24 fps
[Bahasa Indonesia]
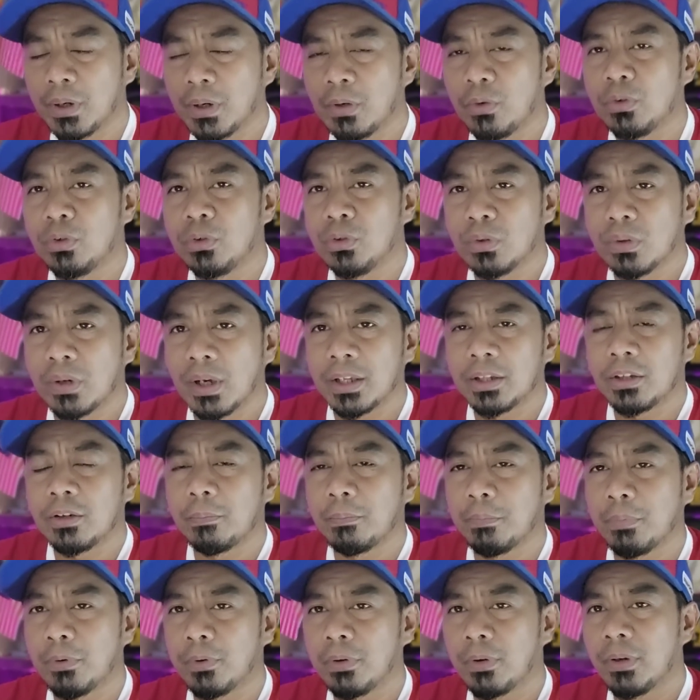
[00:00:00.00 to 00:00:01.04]
pengunjung
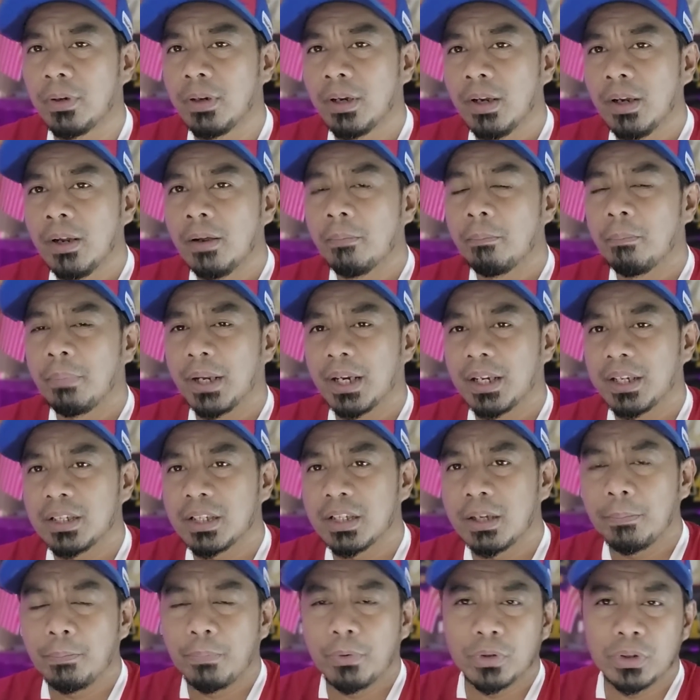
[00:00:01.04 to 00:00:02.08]
ataupun para
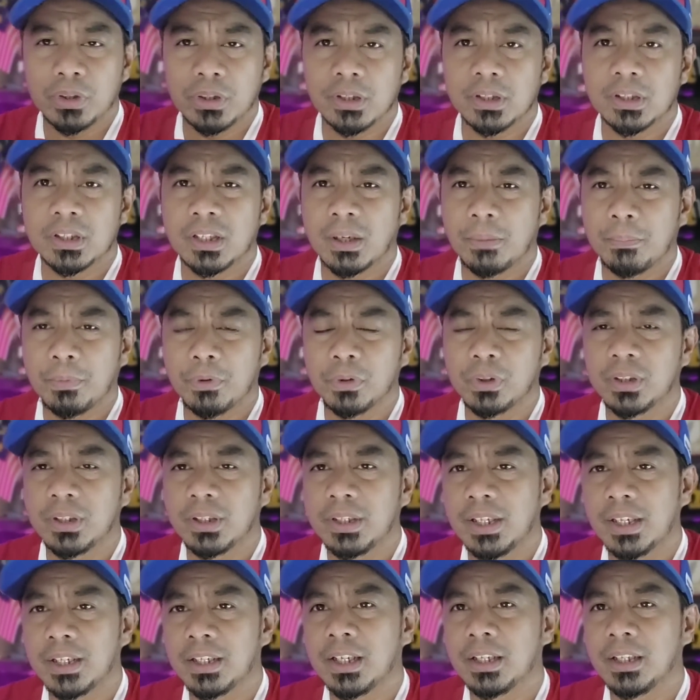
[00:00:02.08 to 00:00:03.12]

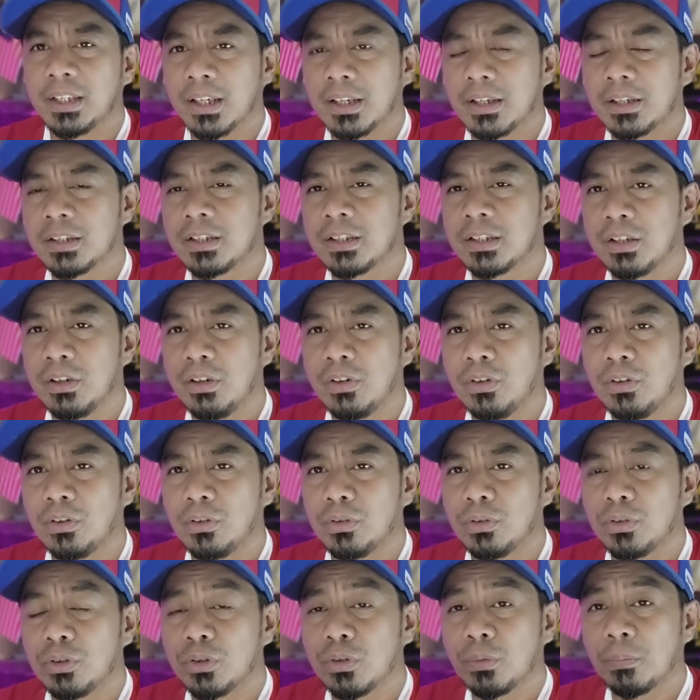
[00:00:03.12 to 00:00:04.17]
supporter-supporter yang datang ke stadion
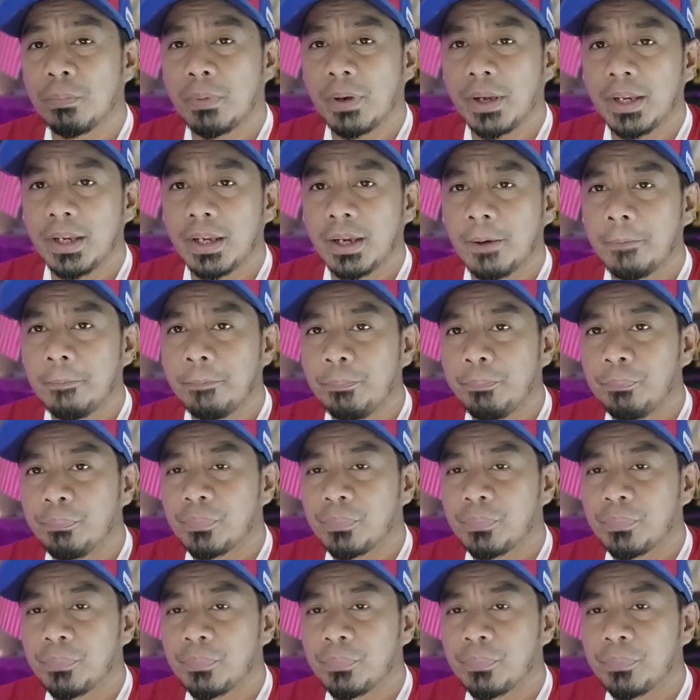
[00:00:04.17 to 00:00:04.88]
itu supaya